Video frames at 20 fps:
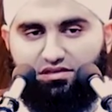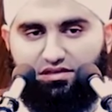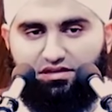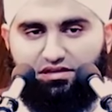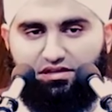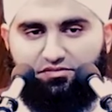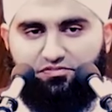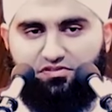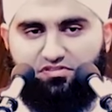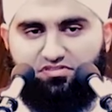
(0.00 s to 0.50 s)

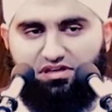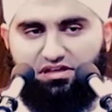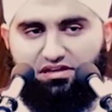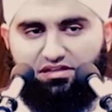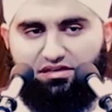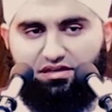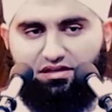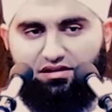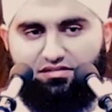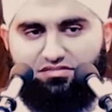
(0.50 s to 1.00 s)
إن في
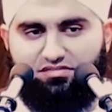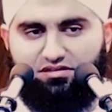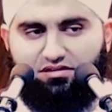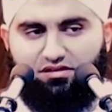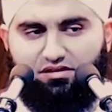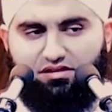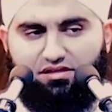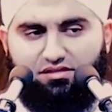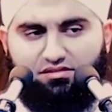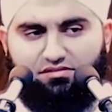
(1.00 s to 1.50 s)
ذلك
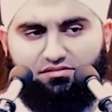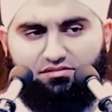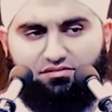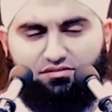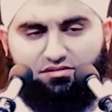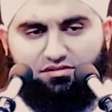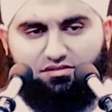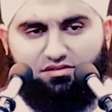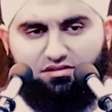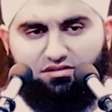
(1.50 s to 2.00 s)
لذكرى
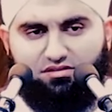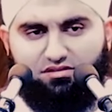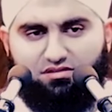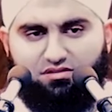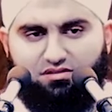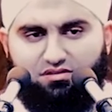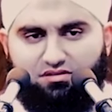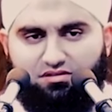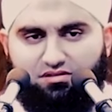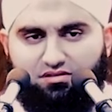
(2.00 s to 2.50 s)

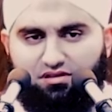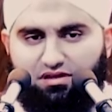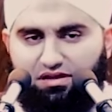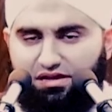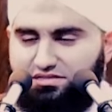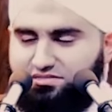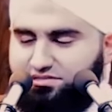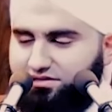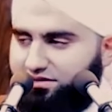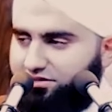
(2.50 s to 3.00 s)

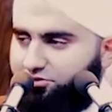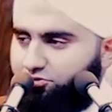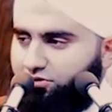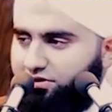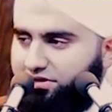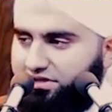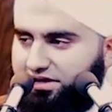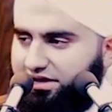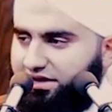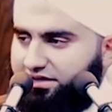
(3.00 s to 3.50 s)
ليس
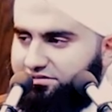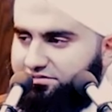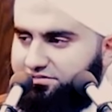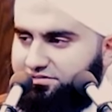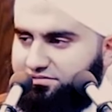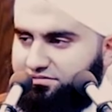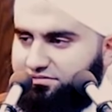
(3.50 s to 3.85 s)
لكل احد